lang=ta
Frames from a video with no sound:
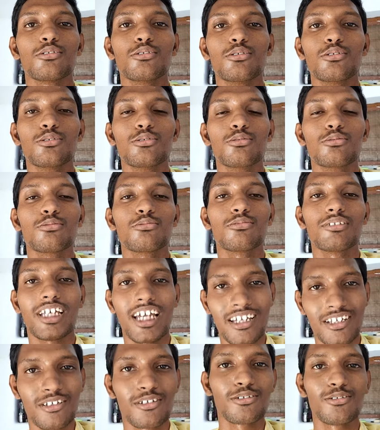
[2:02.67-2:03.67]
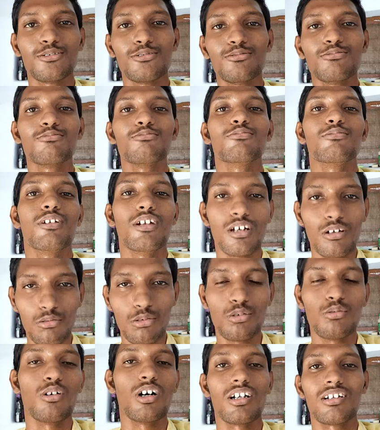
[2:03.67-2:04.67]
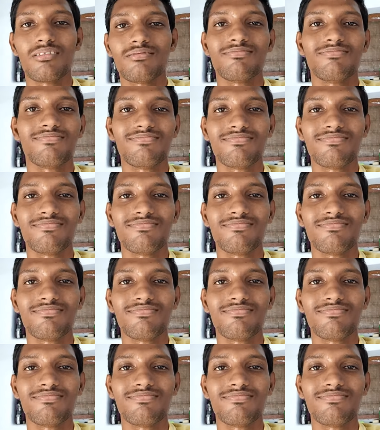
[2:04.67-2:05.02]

ஸோ தேங்க்யூ லவ் யூ ஆல்